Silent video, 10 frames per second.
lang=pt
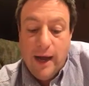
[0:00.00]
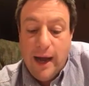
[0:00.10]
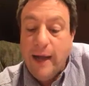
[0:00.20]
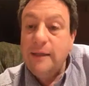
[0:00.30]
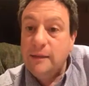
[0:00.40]

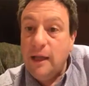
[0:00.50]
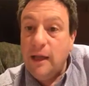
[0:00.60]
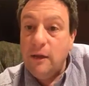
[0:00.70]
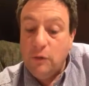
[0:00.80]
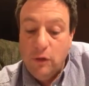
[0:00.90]

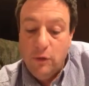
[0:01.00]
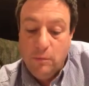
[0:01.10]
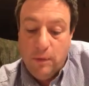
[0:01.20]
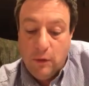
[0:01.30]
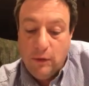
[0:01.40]
Einstein, quando
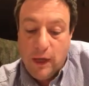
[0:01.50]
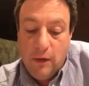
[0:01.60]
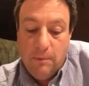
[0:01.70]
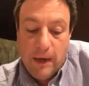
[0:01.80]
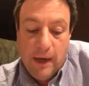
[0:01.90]

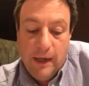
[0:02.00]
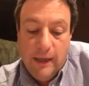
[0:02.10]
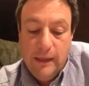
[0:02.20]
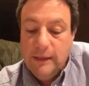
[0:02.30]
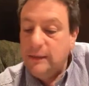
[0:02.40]
perguntaram para ele
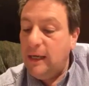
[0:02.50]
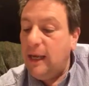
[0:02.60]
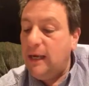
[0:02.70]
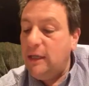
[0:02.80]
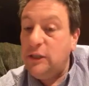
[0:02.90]
se ele
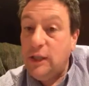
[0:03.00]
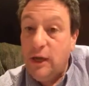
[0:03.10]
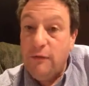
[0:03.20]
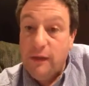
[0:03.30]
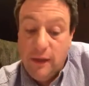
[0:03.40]

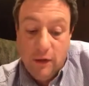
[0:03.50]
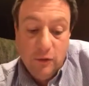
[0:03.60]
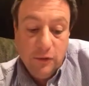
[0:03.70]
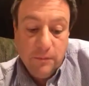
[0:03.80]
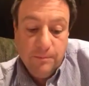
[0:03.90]
acreditava em
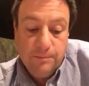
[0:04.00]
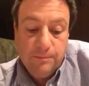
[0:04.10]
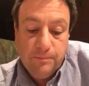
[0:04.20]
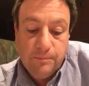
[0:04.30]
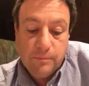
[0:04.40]
Deus,
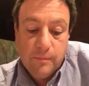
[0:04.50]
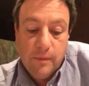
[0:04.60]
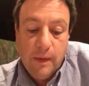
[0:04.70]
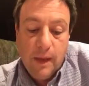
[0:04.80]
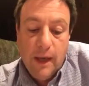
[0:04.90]

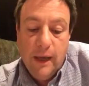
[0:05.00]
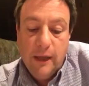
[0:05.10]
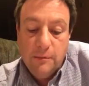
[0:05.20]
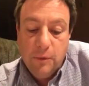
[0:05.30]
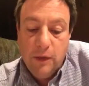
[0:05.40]
ele
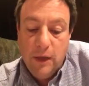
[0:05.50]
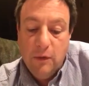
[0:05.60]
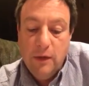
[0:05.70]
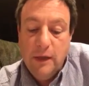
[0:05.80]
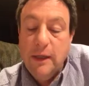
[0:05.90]

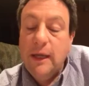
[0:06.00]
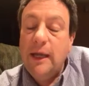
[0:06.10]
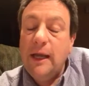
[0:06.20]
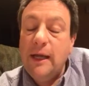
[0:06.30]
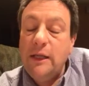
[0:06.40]
respondeu que
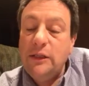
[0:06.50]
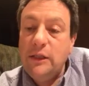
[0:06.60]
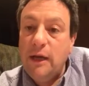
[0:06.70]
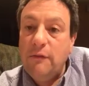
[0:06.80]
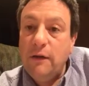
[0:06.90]
ele
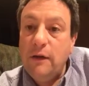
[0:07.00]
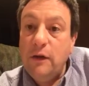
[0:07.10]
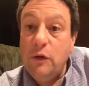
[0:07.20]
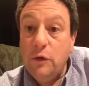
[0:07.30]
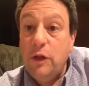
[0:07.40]
acreditava
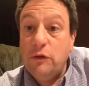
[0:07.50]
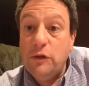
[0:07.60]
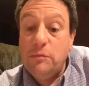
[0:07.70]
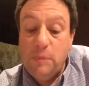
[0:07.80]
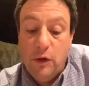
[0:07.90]
no Deus
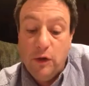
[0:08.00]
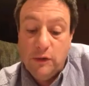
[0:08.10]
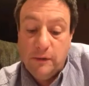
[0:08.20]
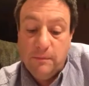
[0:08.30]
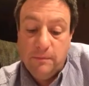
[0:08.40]
de
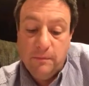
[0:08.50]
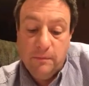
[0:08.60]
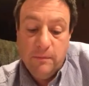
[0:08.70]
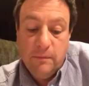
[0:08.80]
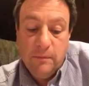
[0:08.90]
Spinoza.
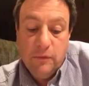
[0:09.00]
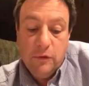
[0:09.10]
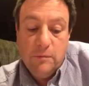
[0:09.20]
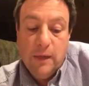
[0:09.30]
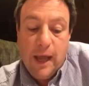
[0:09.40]

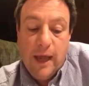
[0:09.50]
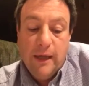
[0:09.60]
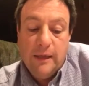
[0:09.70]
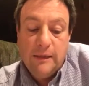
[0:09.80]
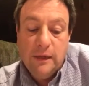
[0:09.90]
Os
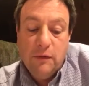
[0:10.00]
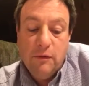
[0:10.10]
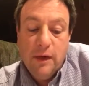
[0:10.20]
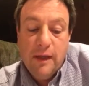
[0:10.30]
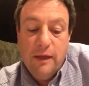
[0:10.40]
milagres são
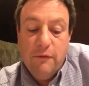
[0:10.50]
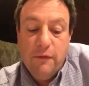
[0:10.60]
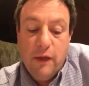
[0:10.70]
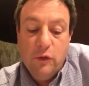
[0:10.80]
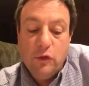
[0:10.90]

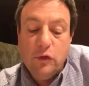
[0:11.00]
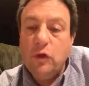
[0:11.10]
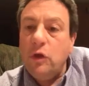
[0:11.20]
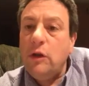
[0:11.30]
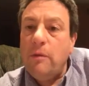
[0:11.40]
eventos
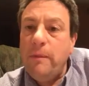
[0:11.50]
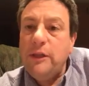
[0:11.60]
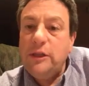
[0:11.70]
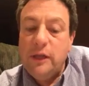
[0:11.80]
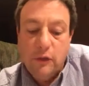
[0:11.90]

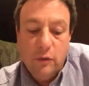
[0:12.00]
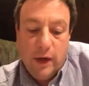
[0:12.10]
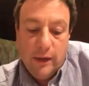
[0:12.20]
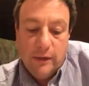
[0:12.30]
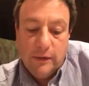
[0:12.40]
totalmente
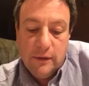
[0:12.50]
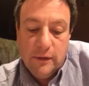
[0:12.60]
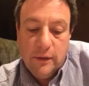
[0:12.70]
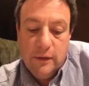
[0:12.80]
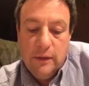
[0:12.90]
naturais.
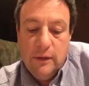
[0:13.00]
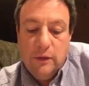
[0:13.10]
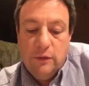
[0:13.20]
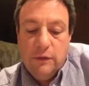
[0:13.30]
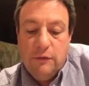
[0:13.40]

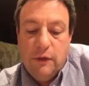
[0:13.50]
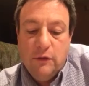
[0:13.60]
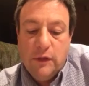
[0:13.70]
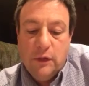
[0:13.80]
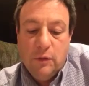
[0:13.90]
Os
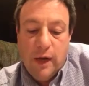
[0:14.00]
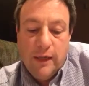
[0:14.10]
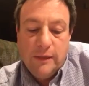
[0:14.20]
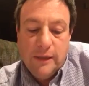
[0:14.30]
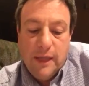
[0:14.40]
eventos
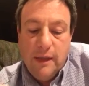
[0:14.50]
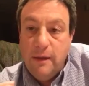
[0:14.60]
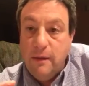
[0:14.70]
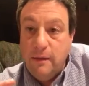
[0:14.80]
naturais que